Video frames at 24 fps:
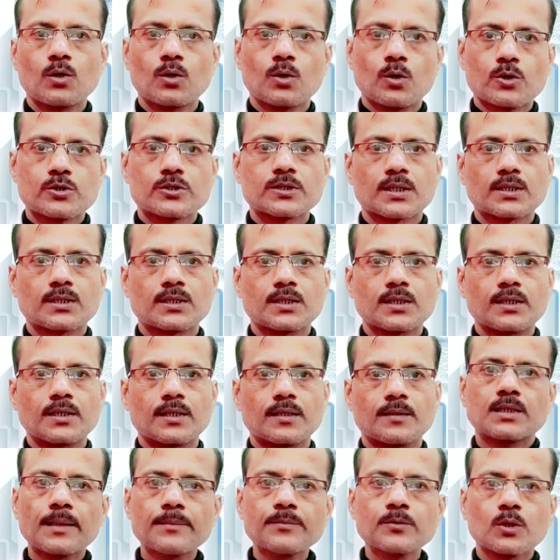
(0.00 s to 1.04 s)
हो सकती
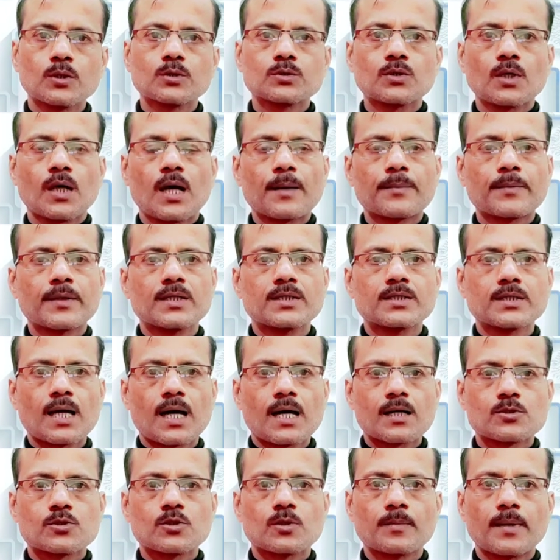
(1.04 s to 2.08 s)
है जब दोस्तों आपकी
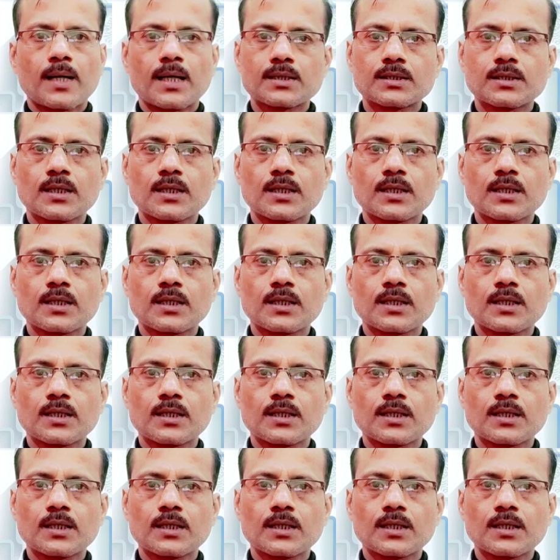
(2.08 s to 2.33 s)
चार सौ